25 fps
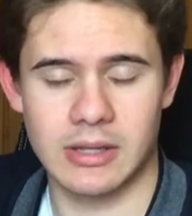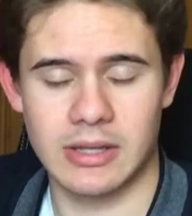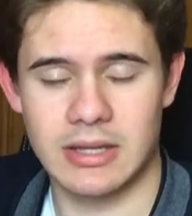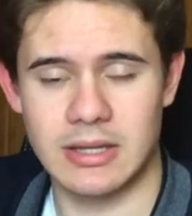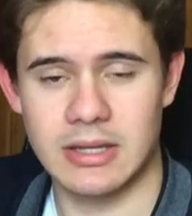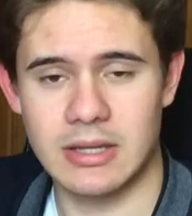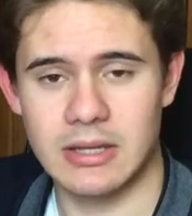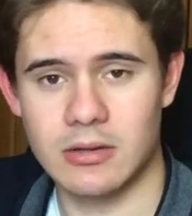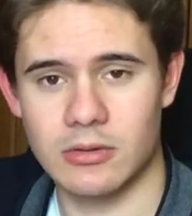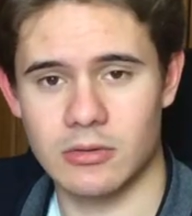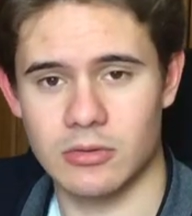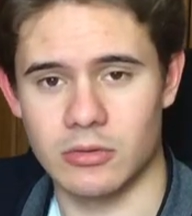
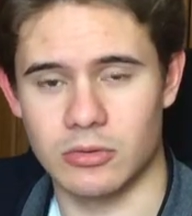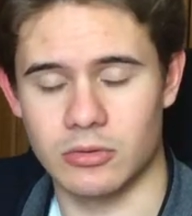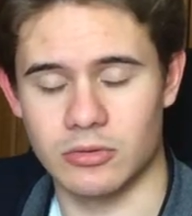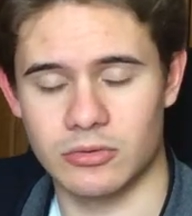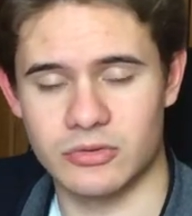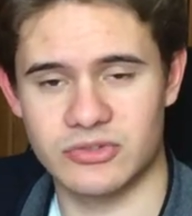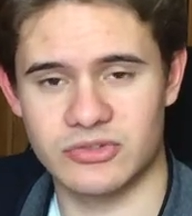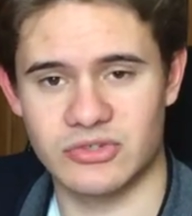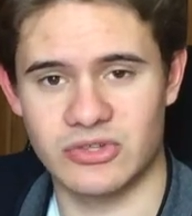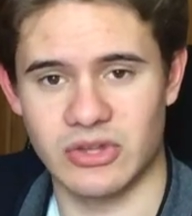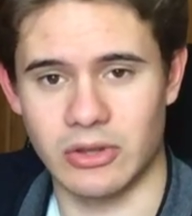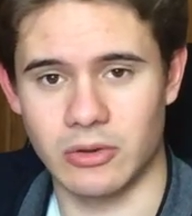Et euh,
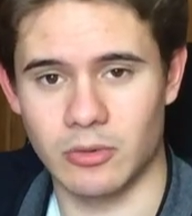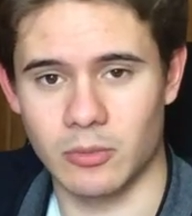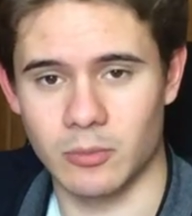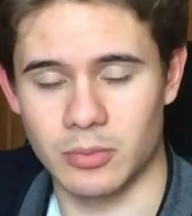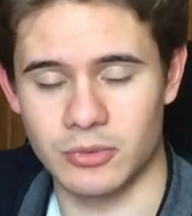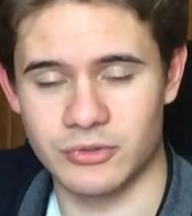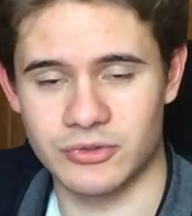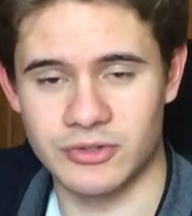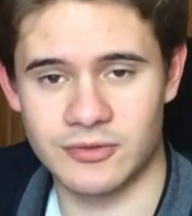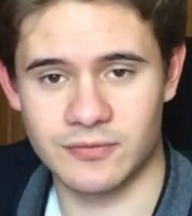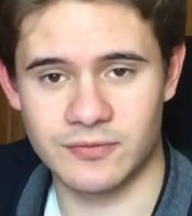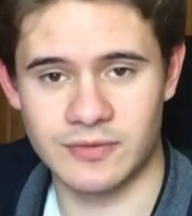c'est
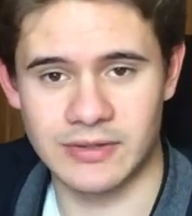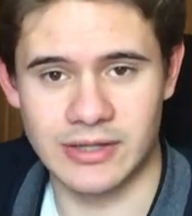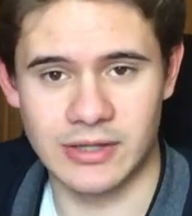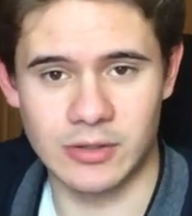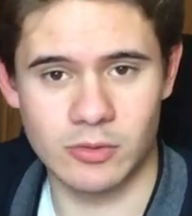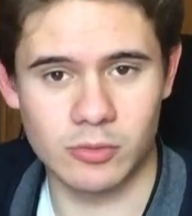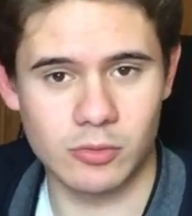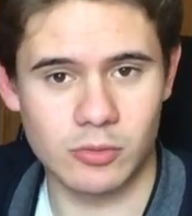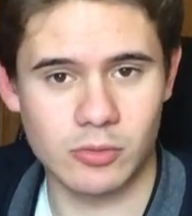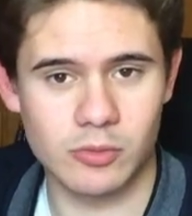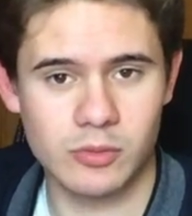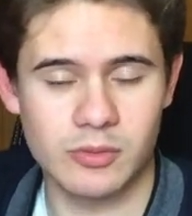composé de
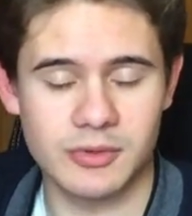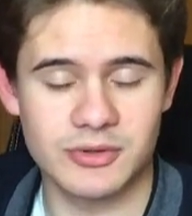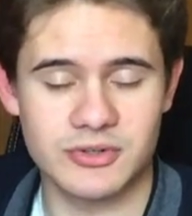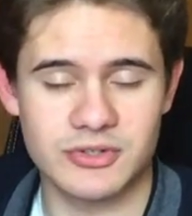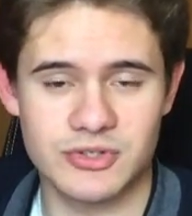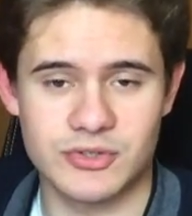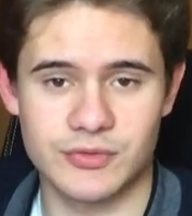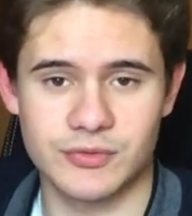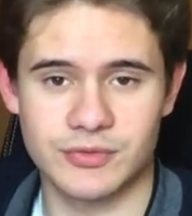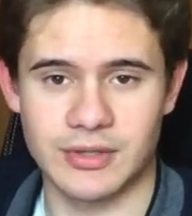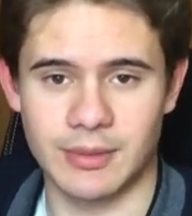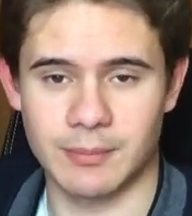vidéos,
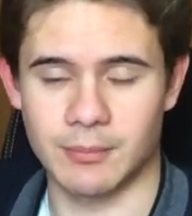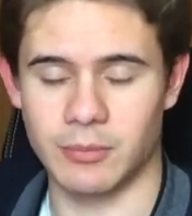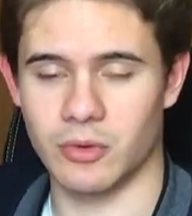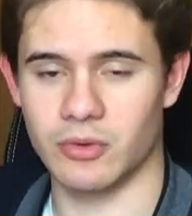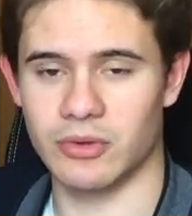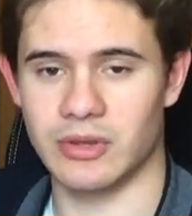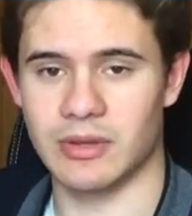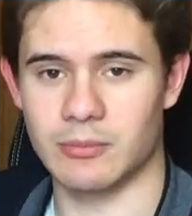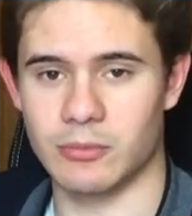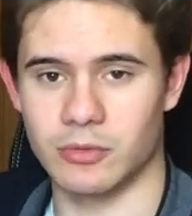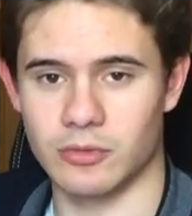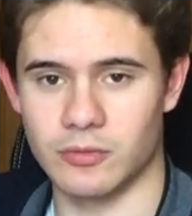je vous
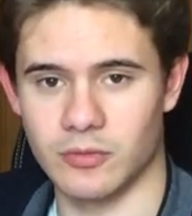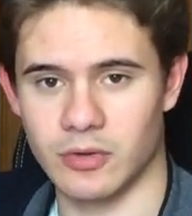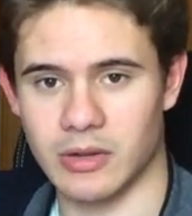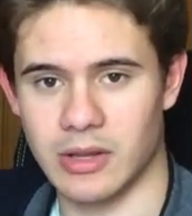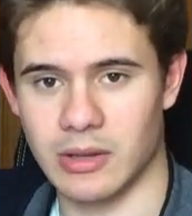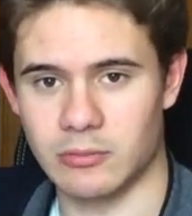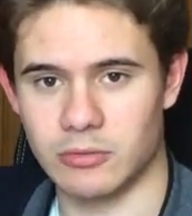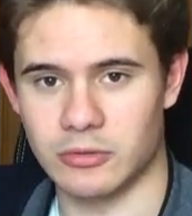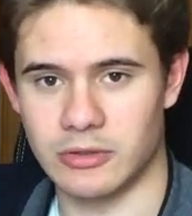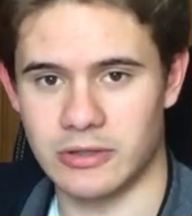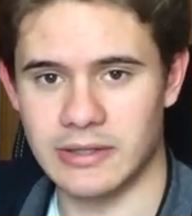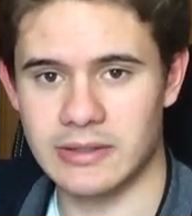apprends des mots de
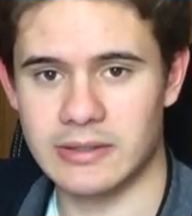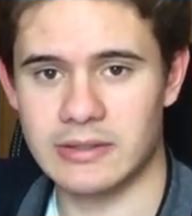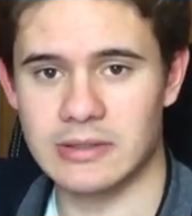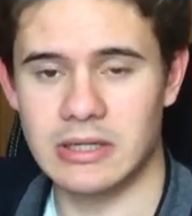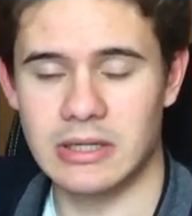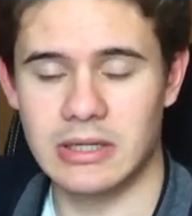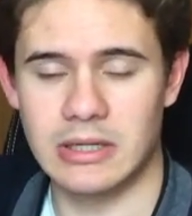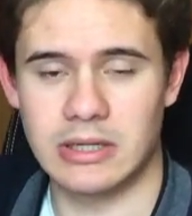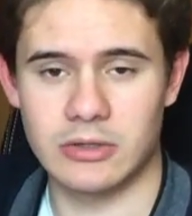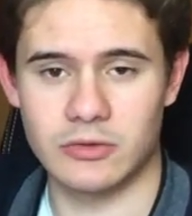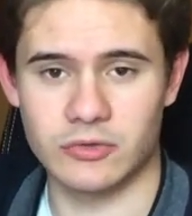vocabulaire,